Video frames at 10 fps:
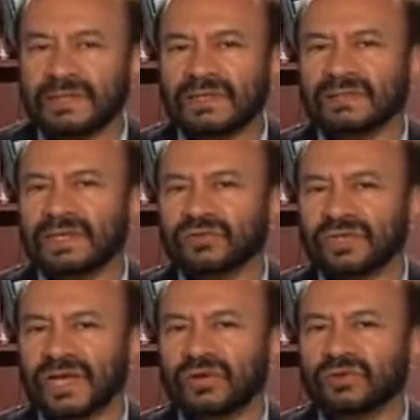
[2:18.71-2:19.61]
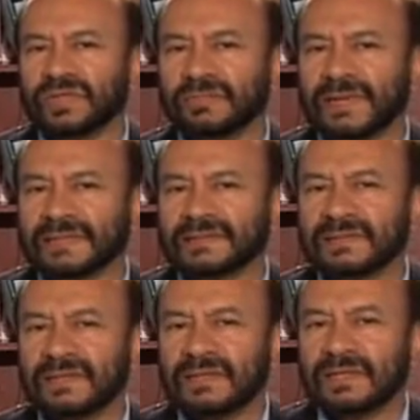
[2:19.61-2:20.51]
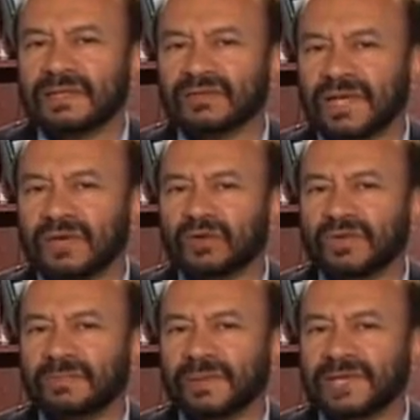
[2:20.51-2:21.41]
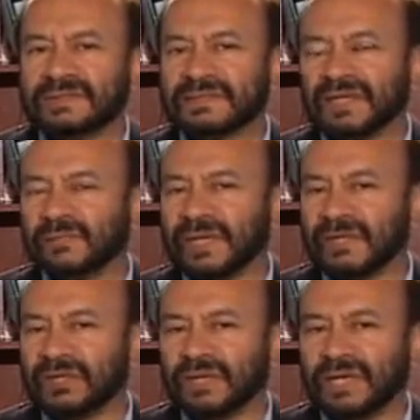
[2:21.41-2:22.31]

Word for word: de los diálogos de paz. Los diálogos de paz en medio de la